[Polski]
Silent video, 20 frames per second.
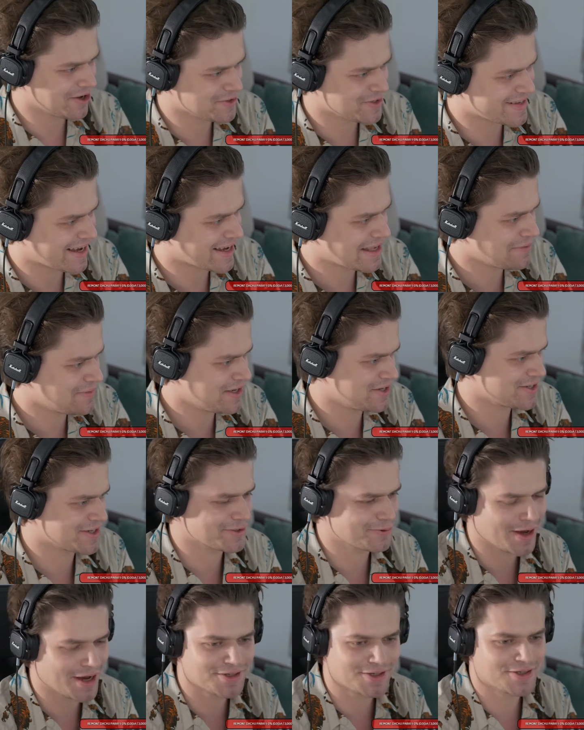Jest dobrze,
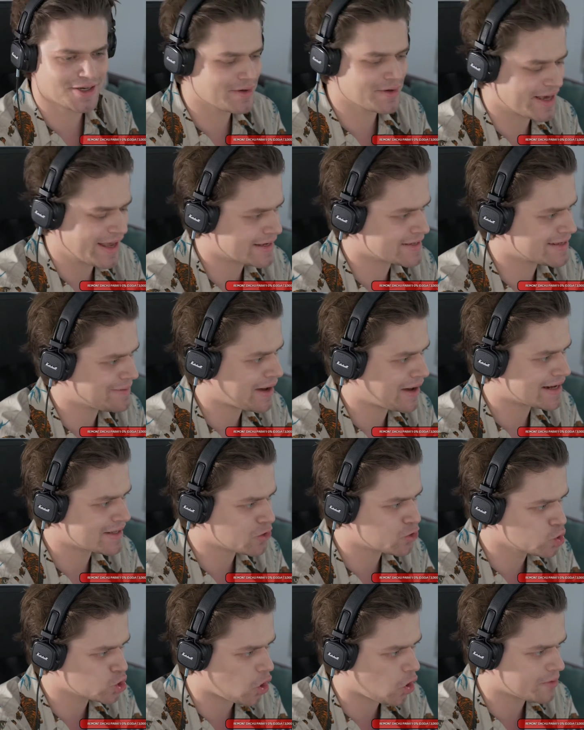zajebiście. Słuchajcie, dzisiaj będzie
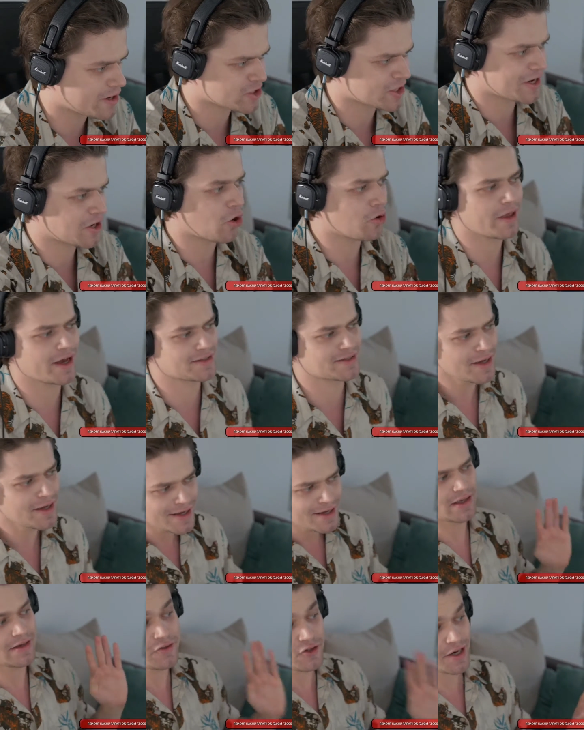ekstremalnie dużo obrażania kobiet
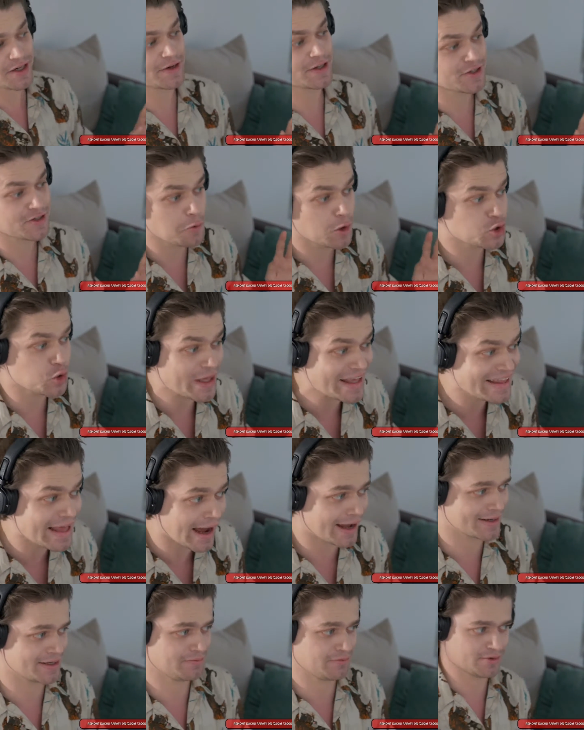i wszechświat się złożył
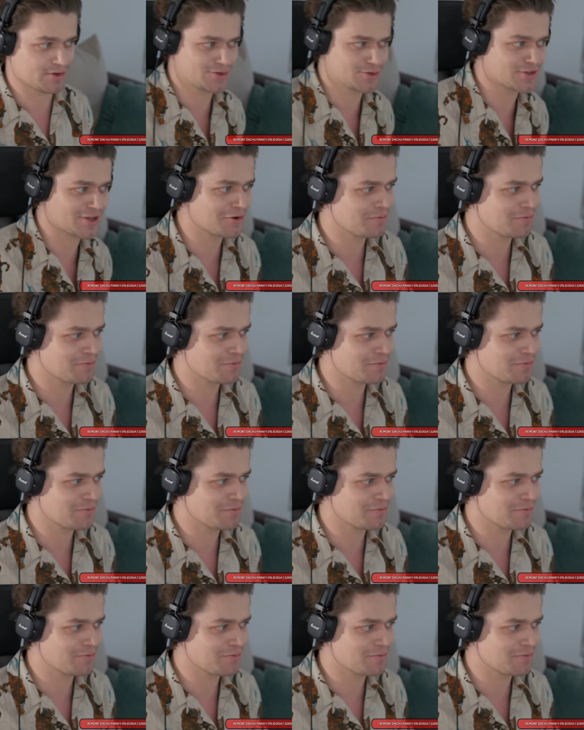idealnie po prostu.